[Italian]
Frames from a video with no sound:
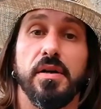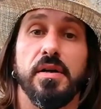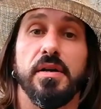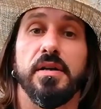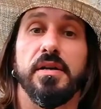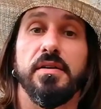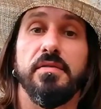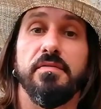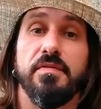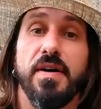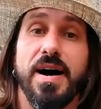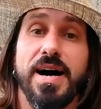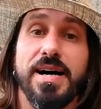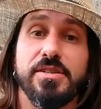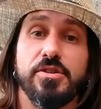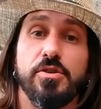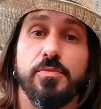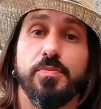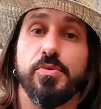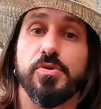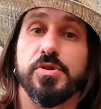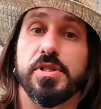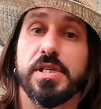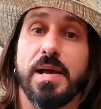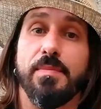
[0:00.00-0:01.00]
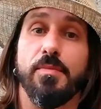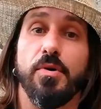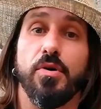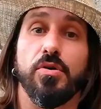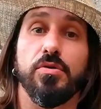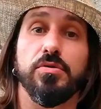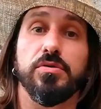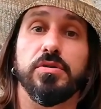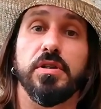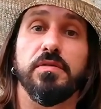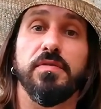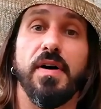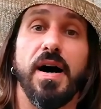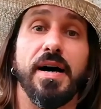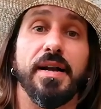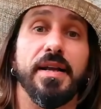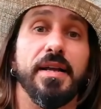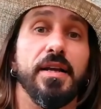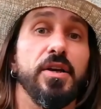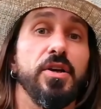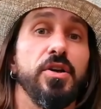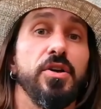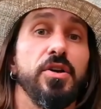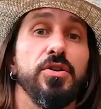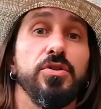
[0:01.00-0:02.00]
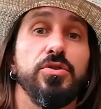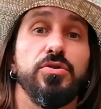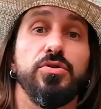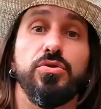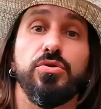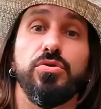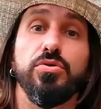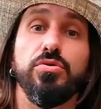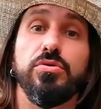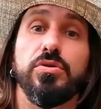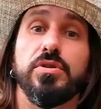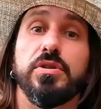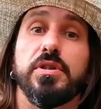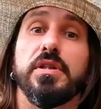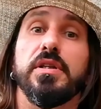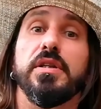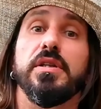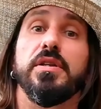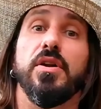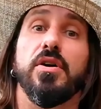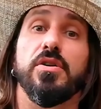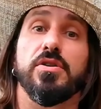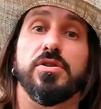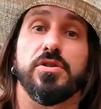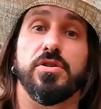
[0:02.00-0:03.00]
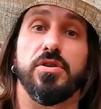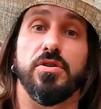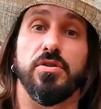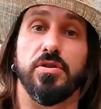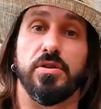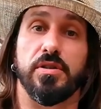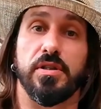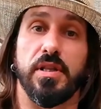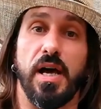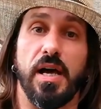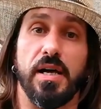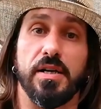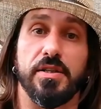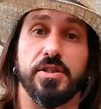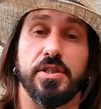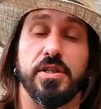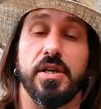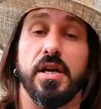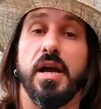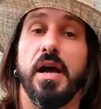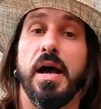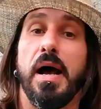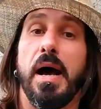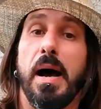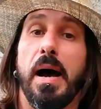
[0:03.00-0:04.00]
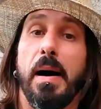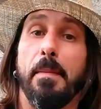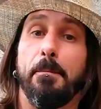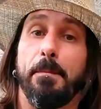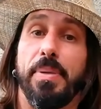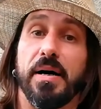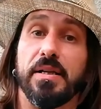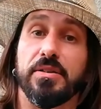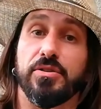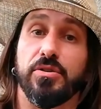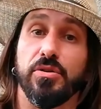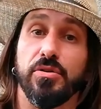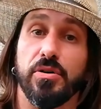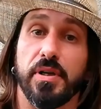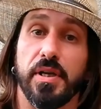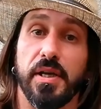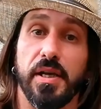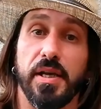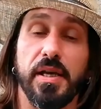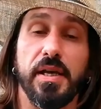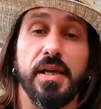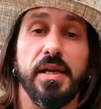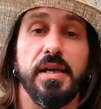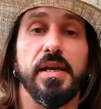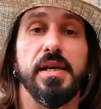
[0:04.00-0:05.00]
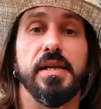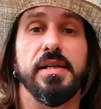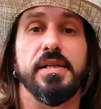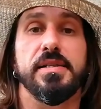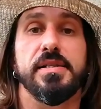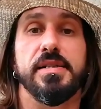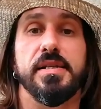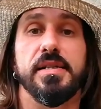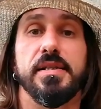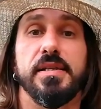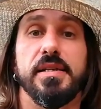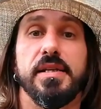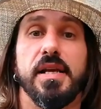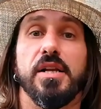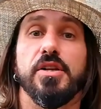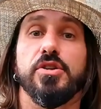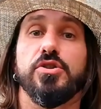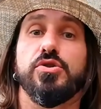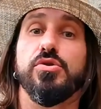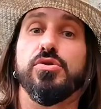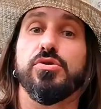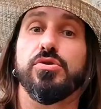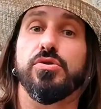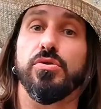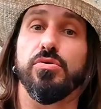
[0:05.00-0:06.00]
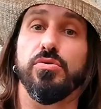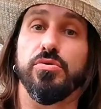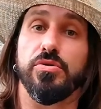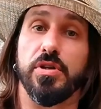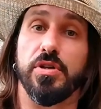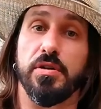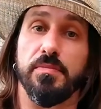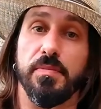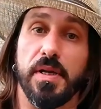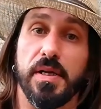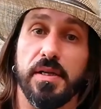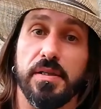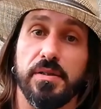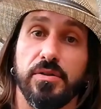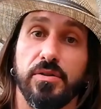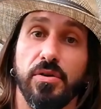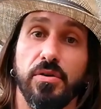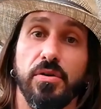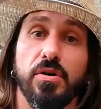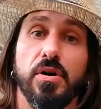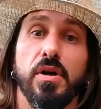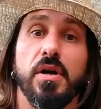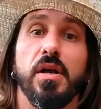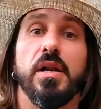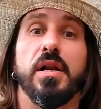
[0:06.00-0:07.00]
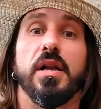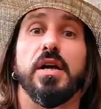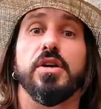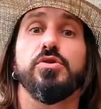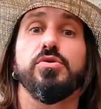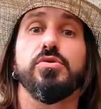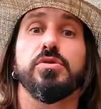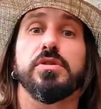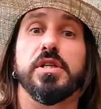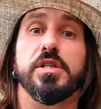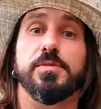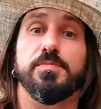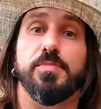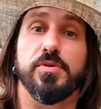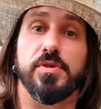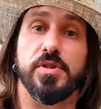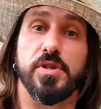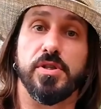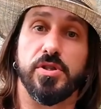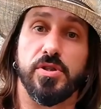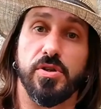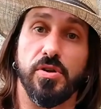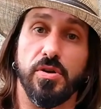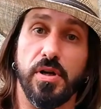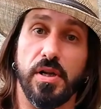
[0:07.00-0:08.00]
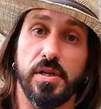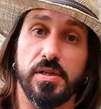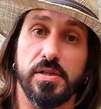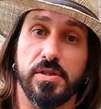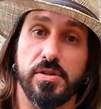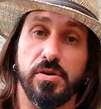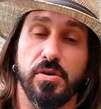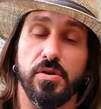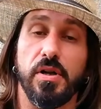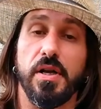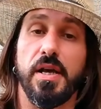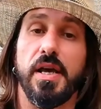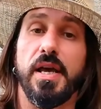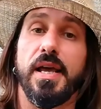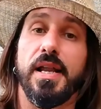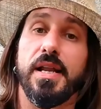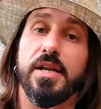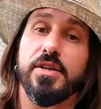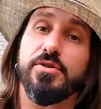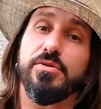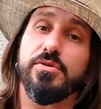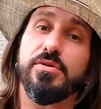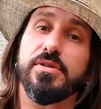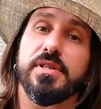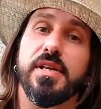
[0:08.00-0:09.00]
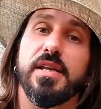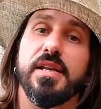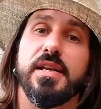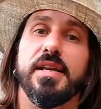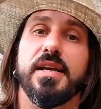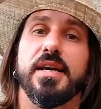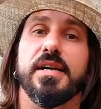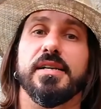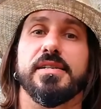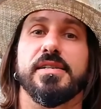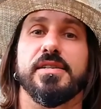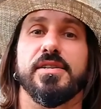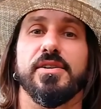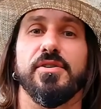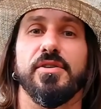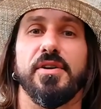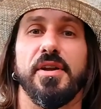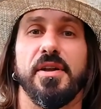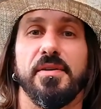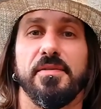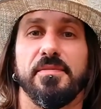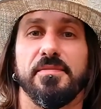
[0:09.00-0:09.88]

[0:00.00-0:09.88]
In vaso possiamo coltivare tutti i nostri ortaggi, a patto che gli si dia il giusto nutrimento, la giusta esposizione al sole e la giusta irrigazione.